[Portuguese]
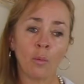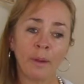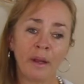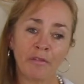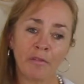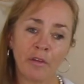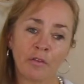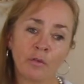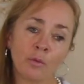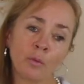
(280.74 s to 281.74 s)

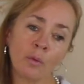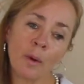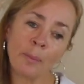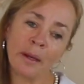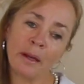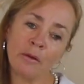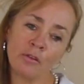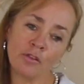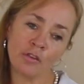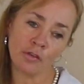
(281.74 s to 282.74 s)
benefício do aparelho
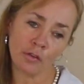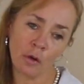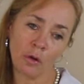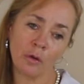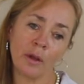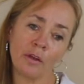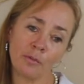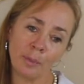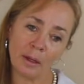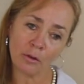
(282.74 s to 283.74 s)
digestório e
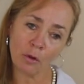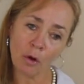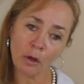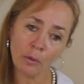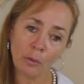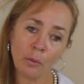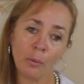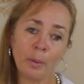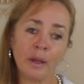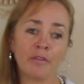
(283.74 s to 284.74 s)
respiratório, o
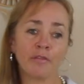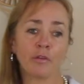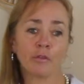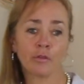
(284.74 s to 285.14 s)
benefício